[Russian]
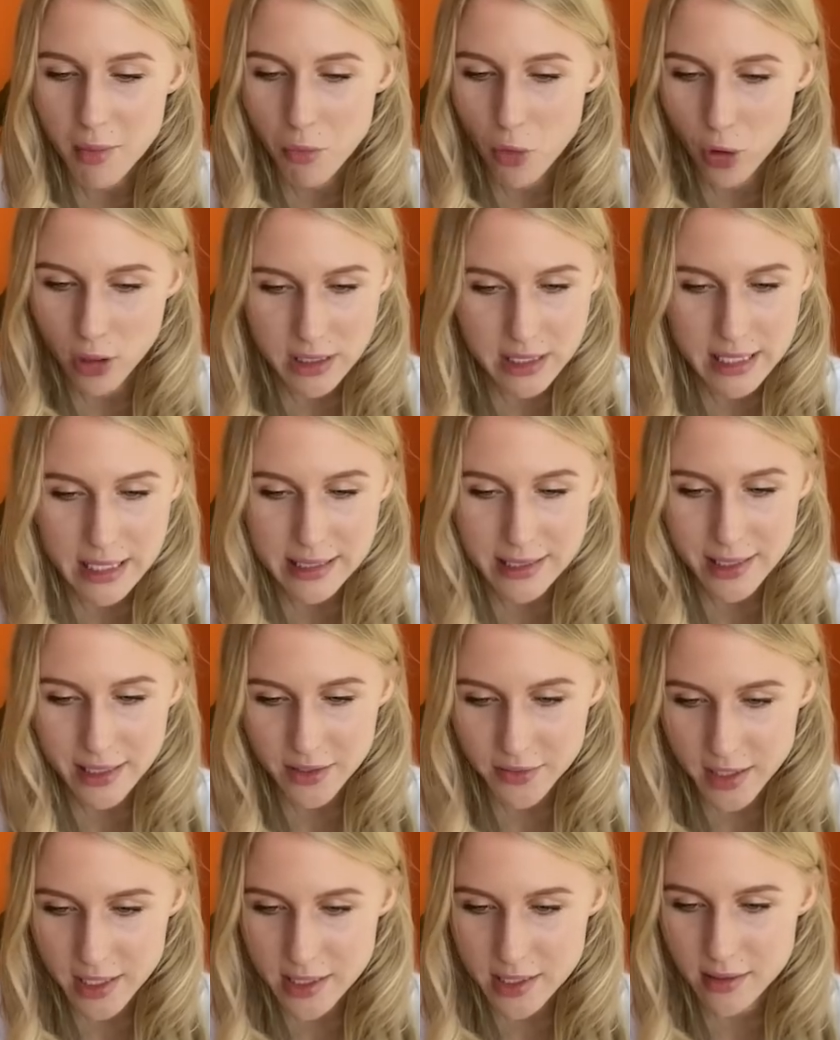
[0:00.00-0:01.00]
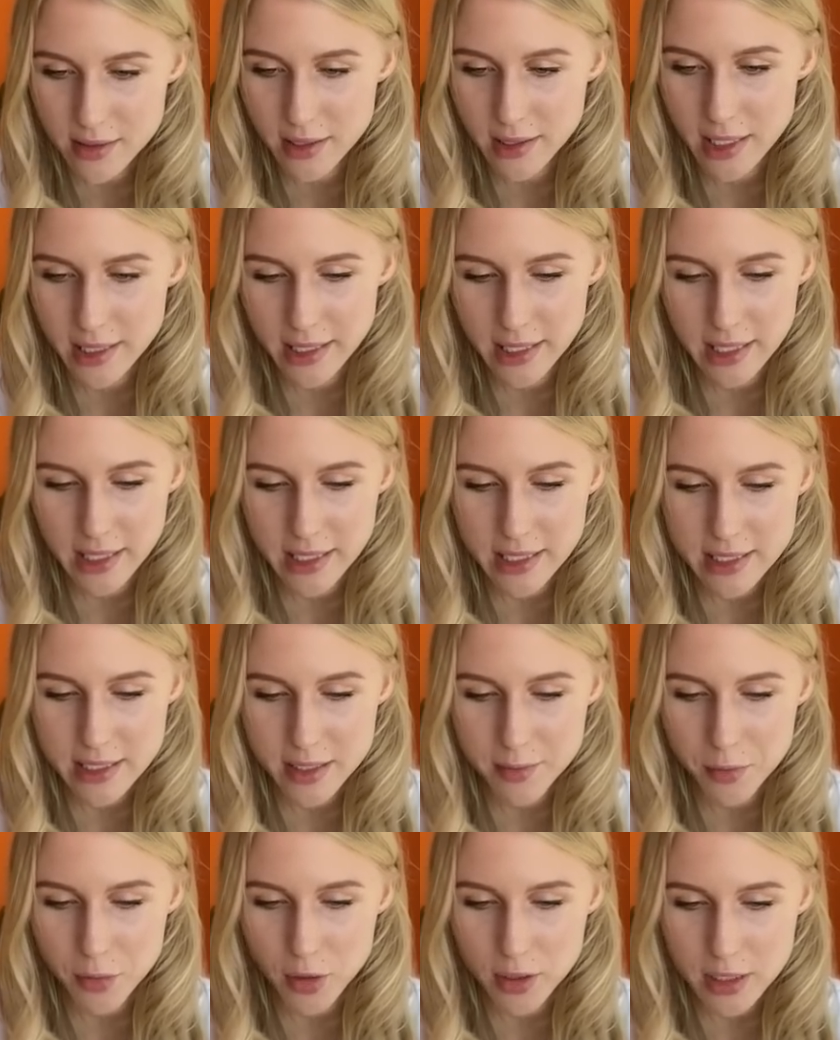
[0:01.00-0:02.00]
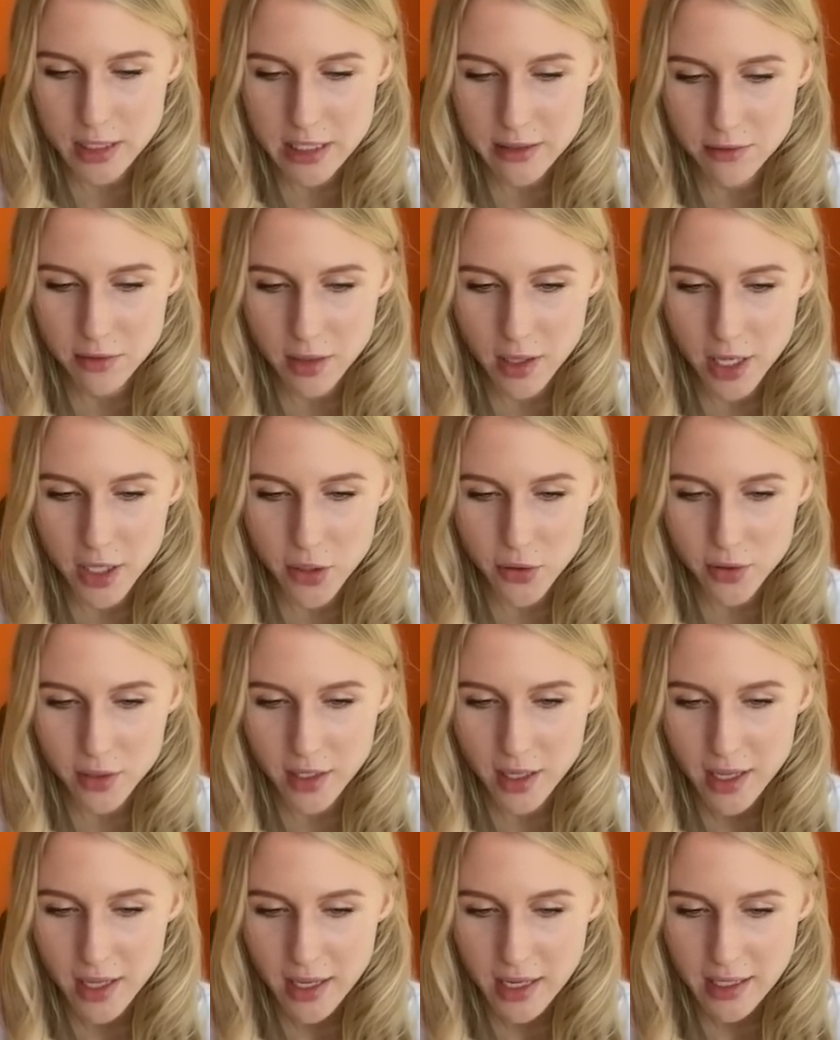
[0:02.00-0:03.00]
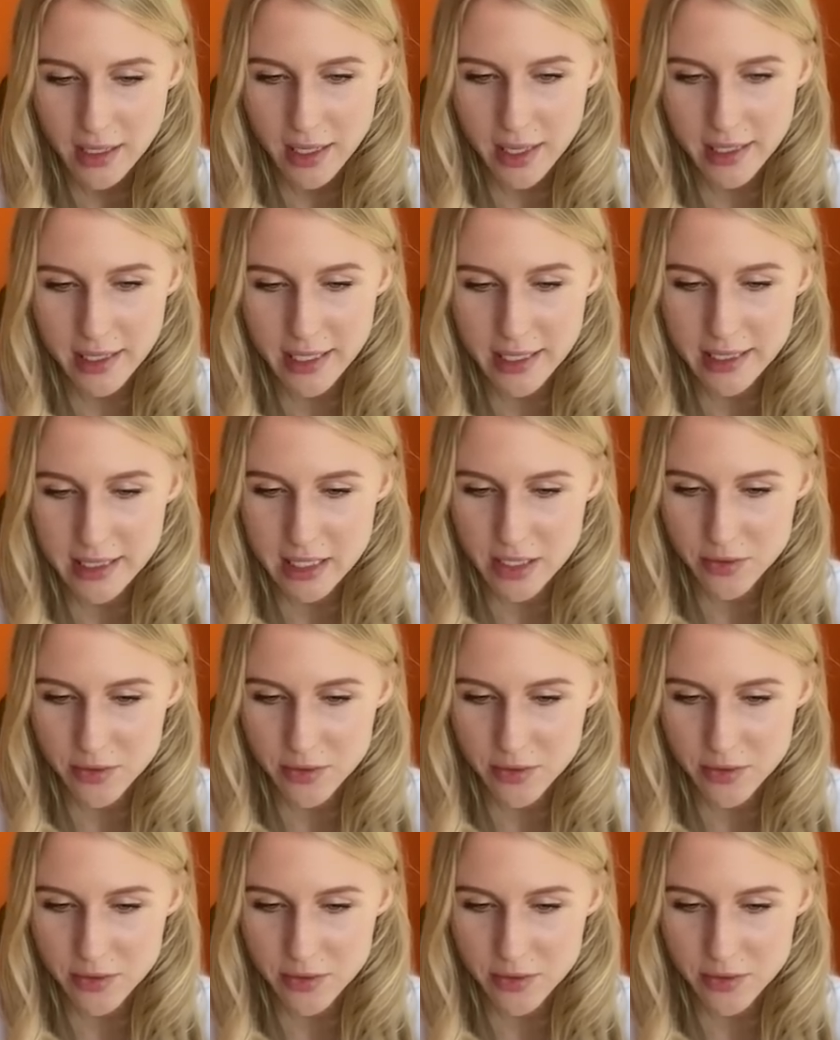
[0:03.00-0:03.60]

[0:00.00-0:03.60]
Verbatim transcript: Эмоции, соответственно, какие есть эмоции выдают какие